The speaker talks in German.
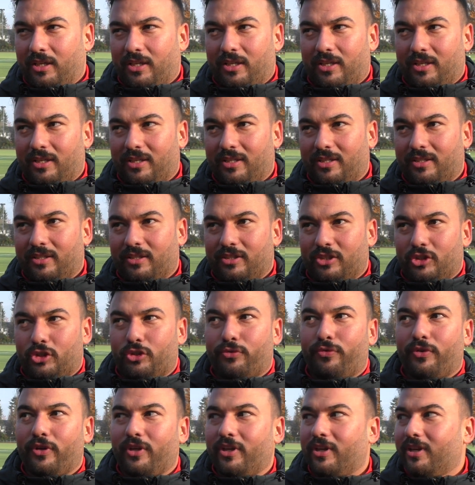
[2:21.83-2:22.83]
äh,
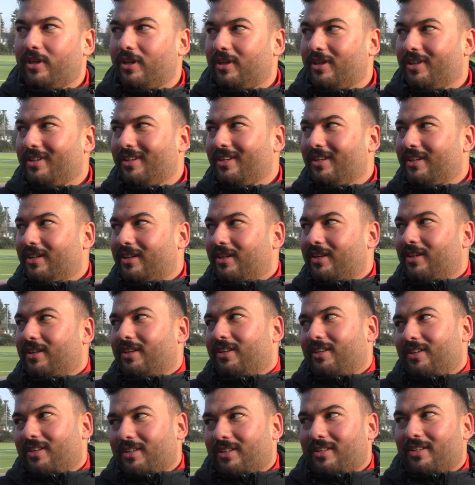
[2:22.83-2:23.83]
ich finde,
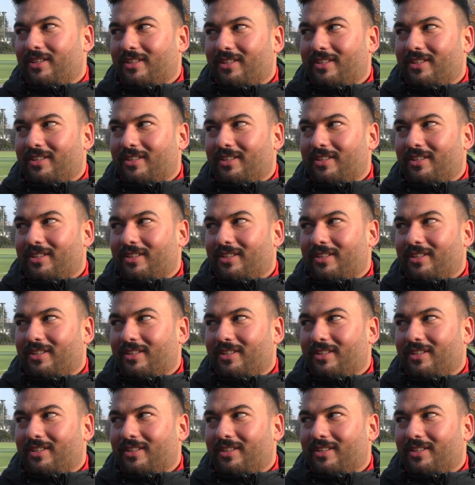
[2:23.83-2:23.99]
äh,